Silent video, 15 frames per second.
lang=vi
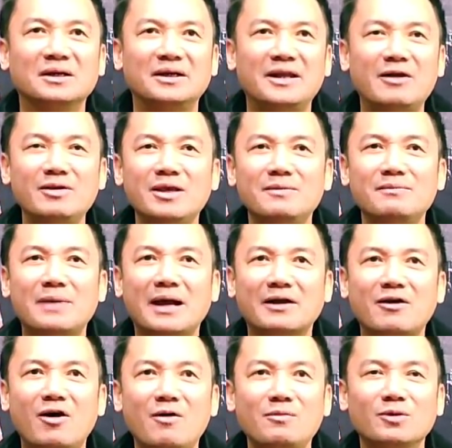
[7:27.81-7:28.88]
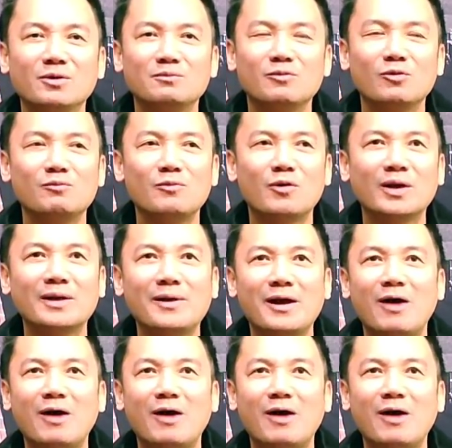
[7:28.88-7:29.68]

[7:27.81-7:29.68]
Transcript: nếu như mà có một một, một cái